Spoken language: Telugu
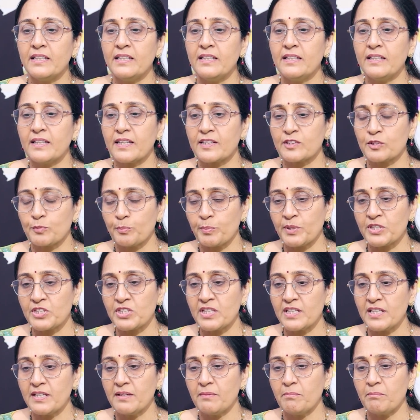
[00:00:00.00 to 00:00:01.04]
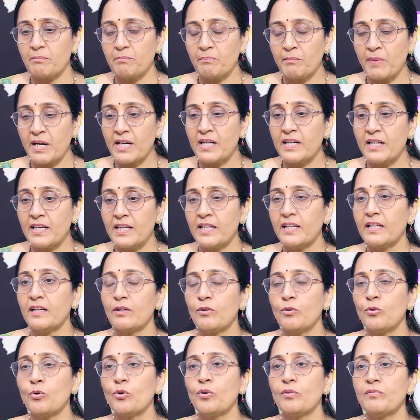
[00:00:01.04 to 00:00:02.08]
ఈ ఎస్పెషలీ మళ్ళీ
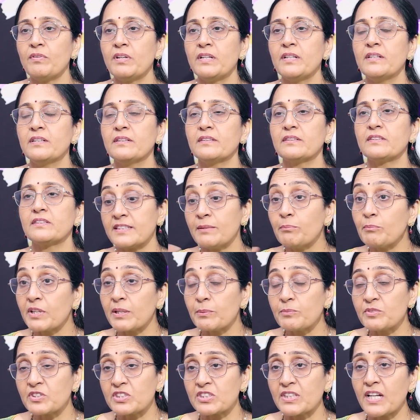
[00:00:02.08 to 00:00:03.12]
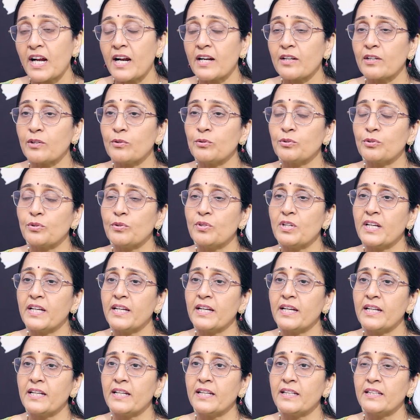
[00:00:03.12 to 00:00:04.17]
కోవిడ్ సిమ్టమ్స్ స్టార్ట్
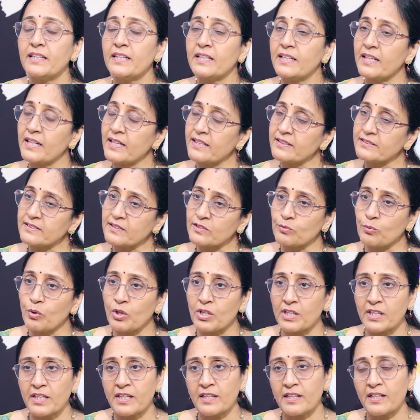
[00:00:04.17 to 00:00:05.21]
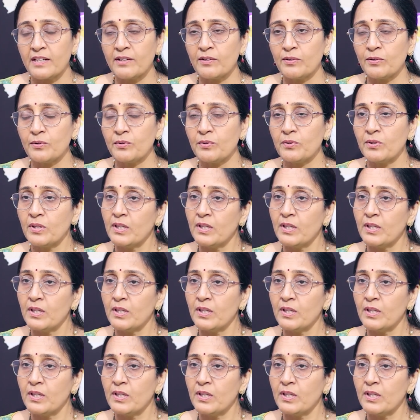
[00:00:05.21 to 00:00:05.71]
అవుతున్నాయి అనేది కేసెస్ ఒకటి రెండు